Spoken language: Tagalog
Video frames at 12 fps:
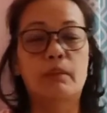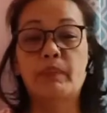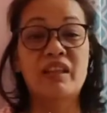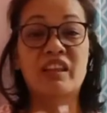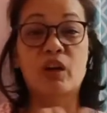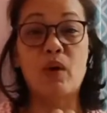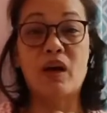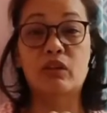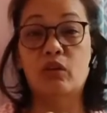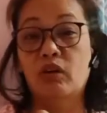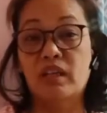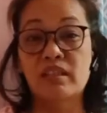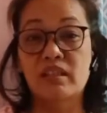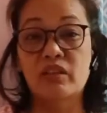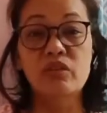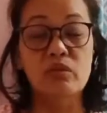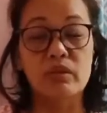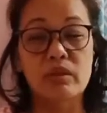ah, 24 ah, oras
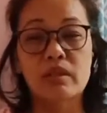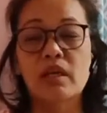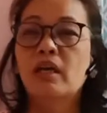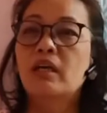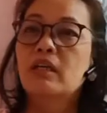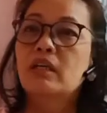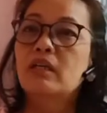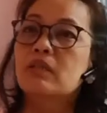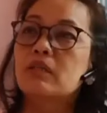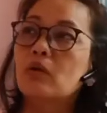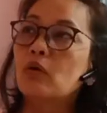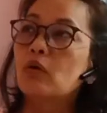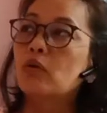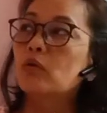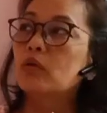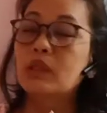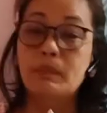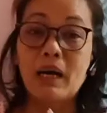na news. So,
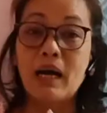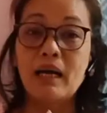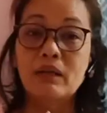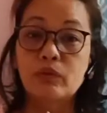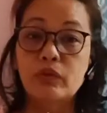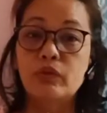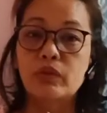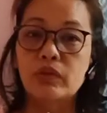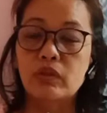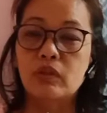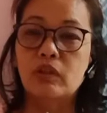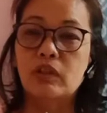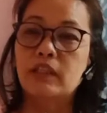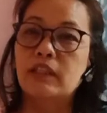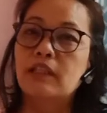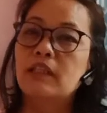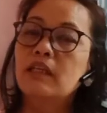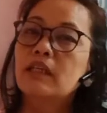di ba? Good news
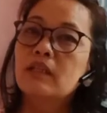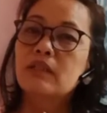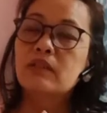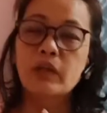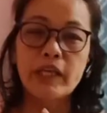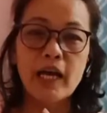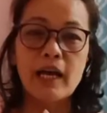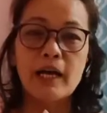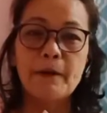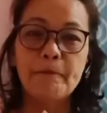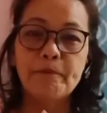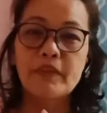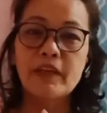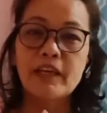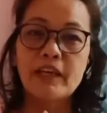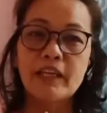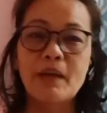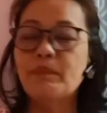yon So, yeah.
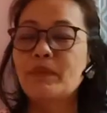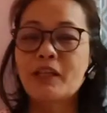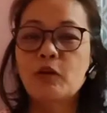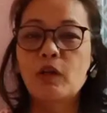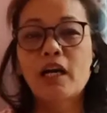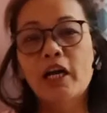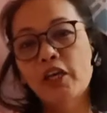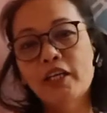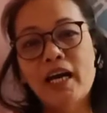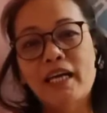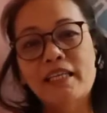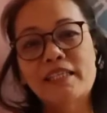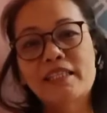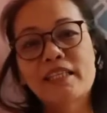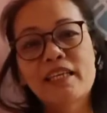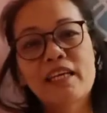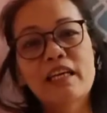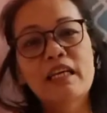In-update ko lang kayo, guys.
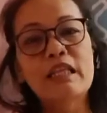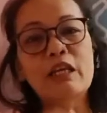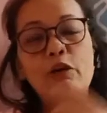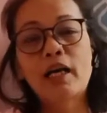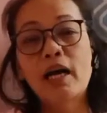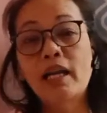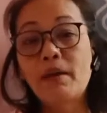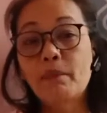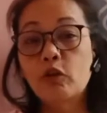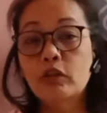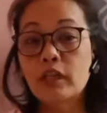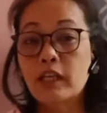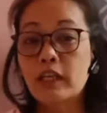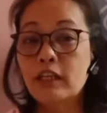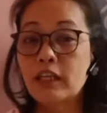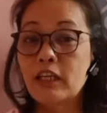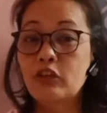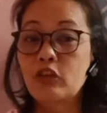Hindi ko lang alam kung
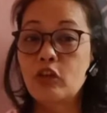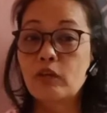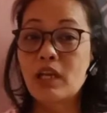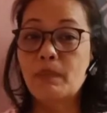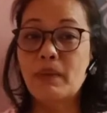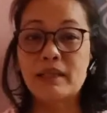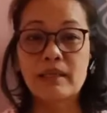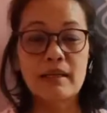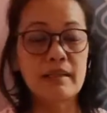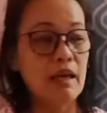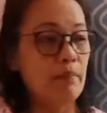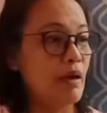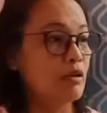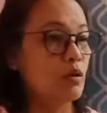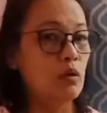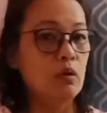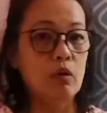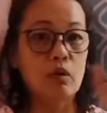naririnig nyo yung labas kasi
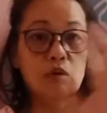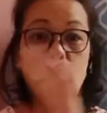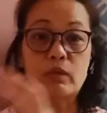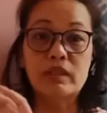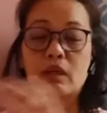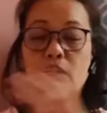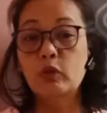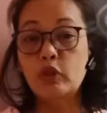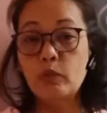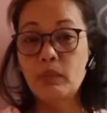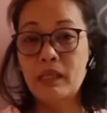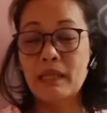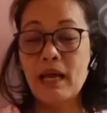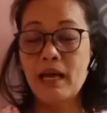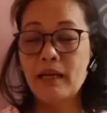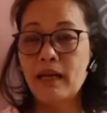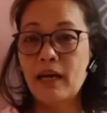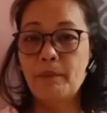medyo close na close yung
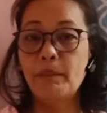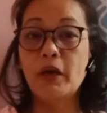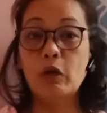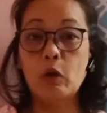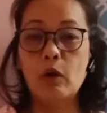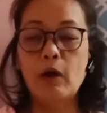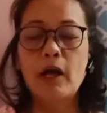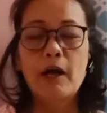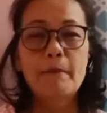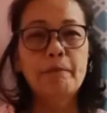bintana. Pero,